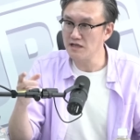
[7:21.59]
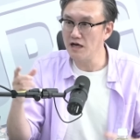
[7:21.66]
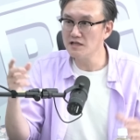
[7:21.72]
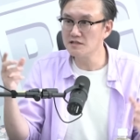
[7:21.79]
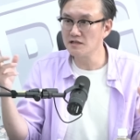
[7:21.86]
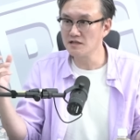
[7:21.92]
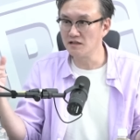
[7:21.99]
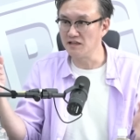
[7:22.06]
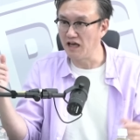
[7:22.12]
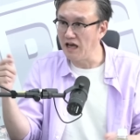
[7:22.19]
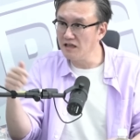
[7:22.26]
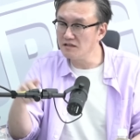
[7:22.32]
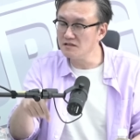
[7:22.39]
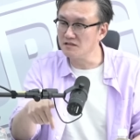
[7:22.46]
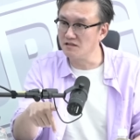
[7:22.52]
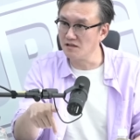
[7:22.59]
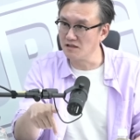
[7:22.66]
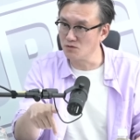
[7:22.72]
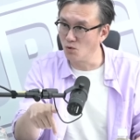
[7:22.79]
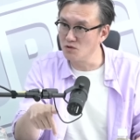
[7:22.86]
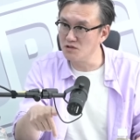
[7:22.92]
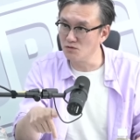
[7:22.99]
사이즈가 작은 애들
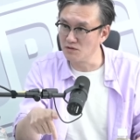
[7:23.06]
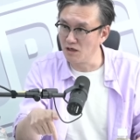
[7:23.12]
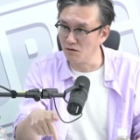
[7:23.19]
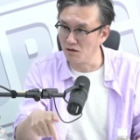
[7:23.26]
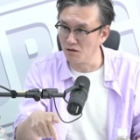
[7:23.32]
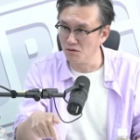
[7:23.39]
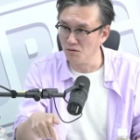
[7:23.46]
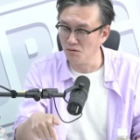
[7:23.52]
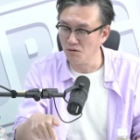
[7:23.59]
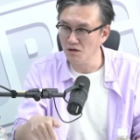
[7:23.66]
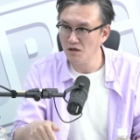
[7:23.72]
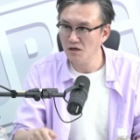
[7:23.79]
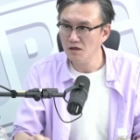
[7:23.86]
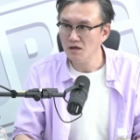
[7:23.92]
들어가서 고치고 나오라고.